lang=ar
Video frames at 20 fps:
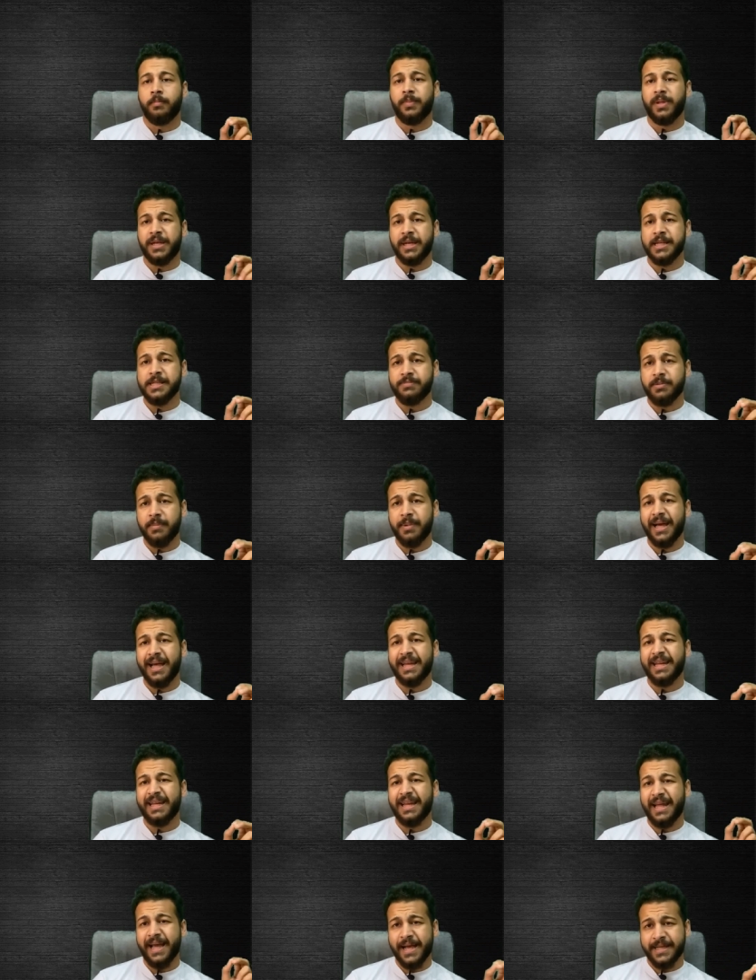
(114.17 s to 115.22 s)
بالنسبة بقى
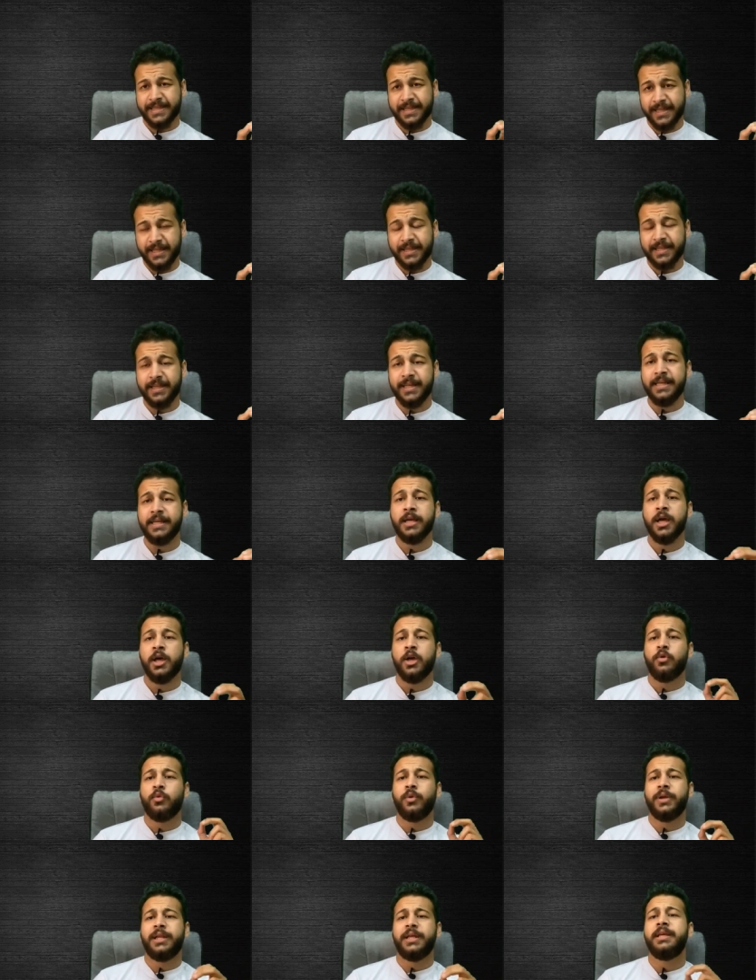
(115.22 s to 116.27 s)
لل SET
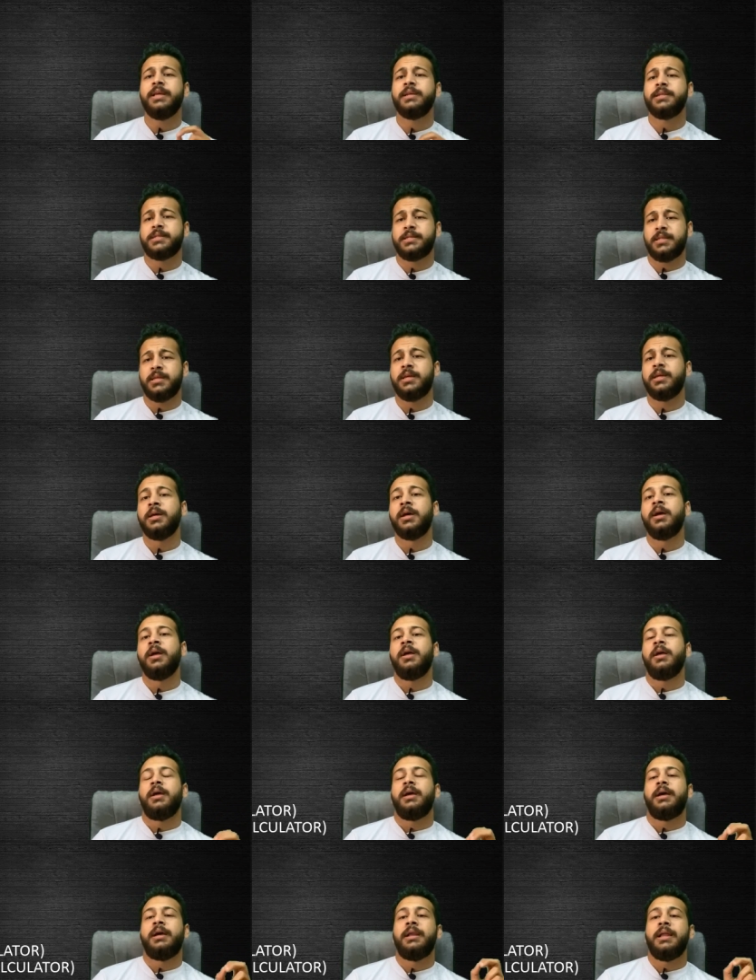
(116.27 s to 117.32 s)
وال EST
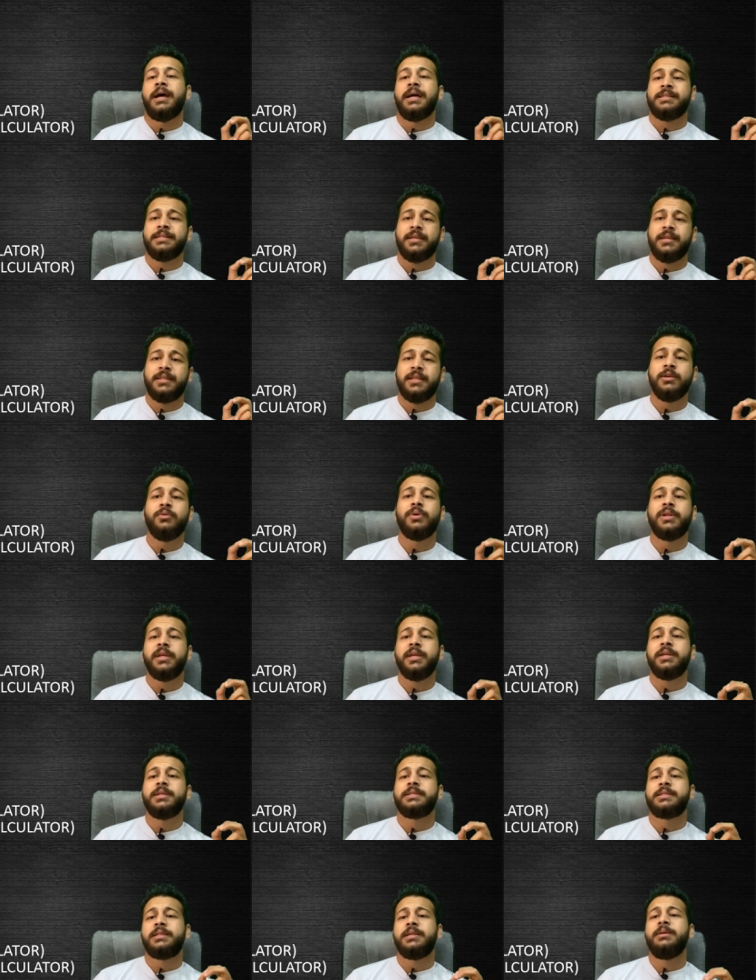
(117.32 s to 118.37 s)
ال SET
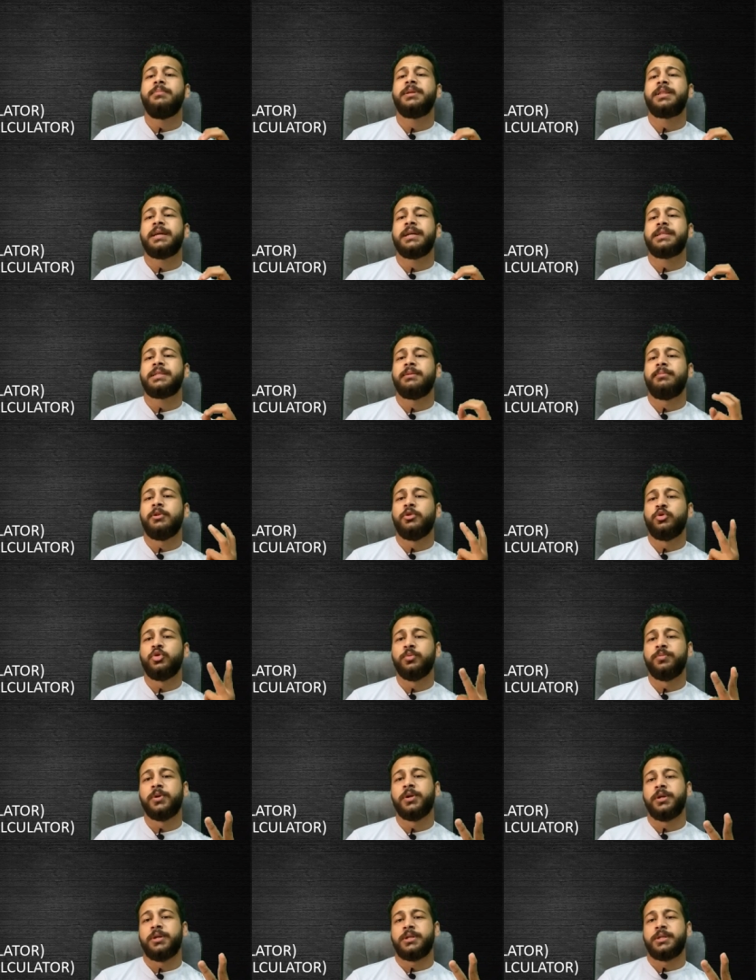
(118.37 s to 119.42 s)
وال EST متقسم لتو
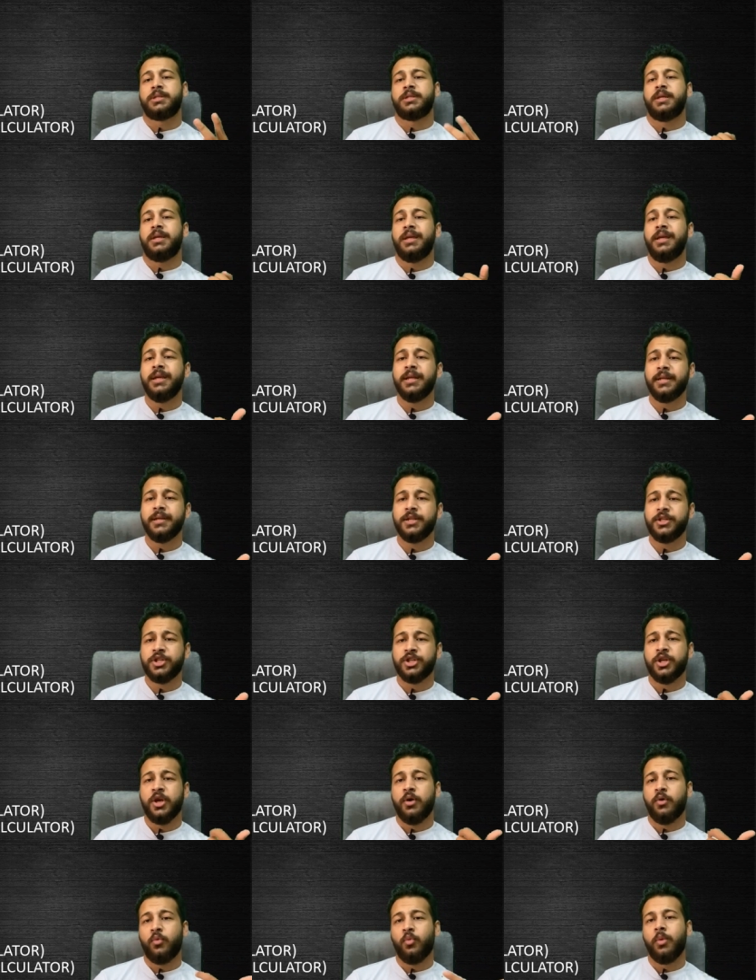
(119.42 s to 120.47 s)
بورتس English
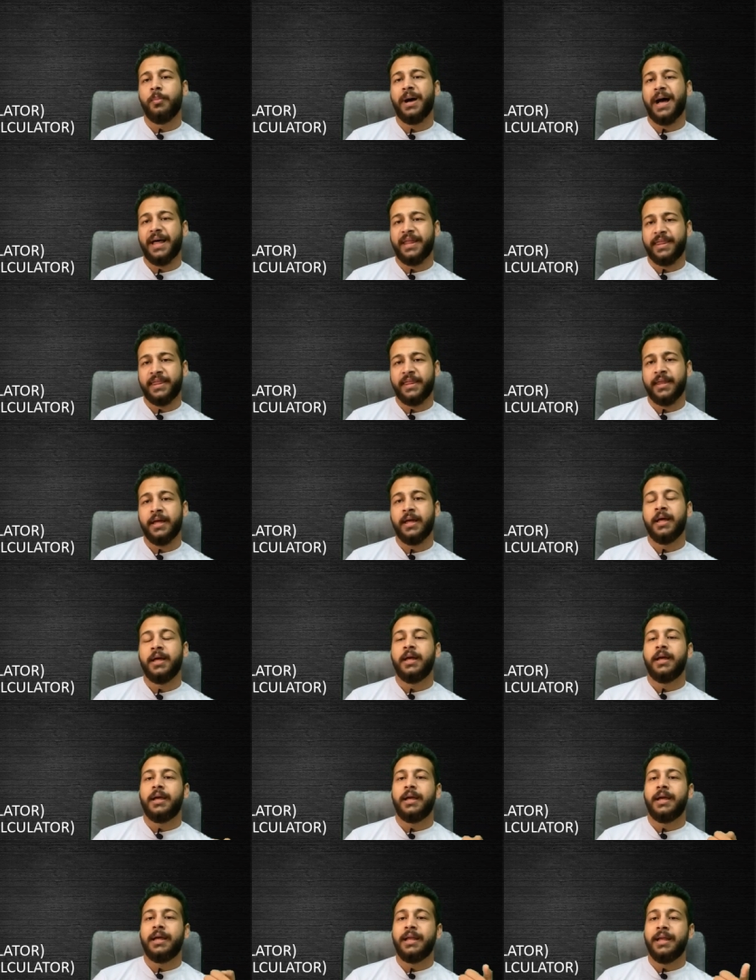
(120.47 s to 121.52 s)
وماث
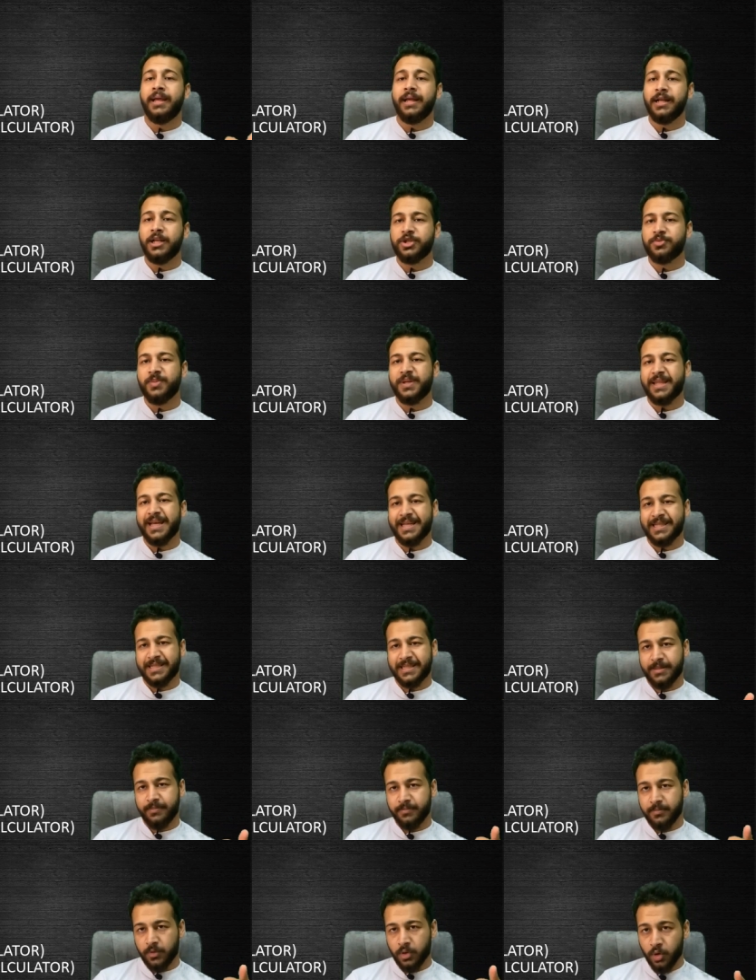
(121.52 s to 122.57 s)
الانجليش
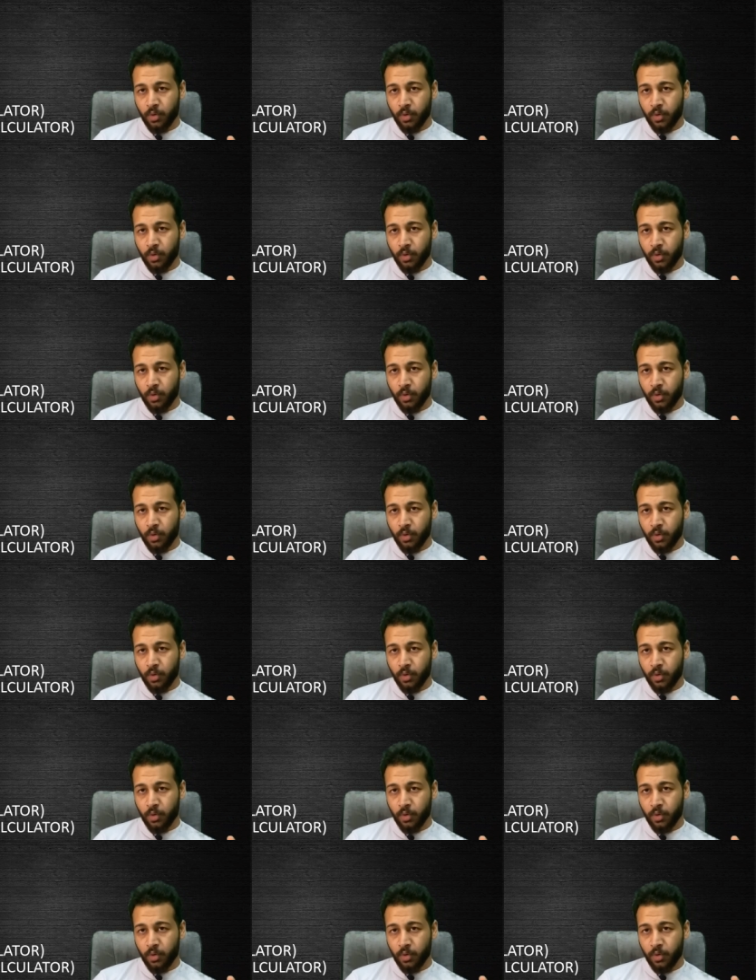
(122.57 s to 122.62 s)
متقسم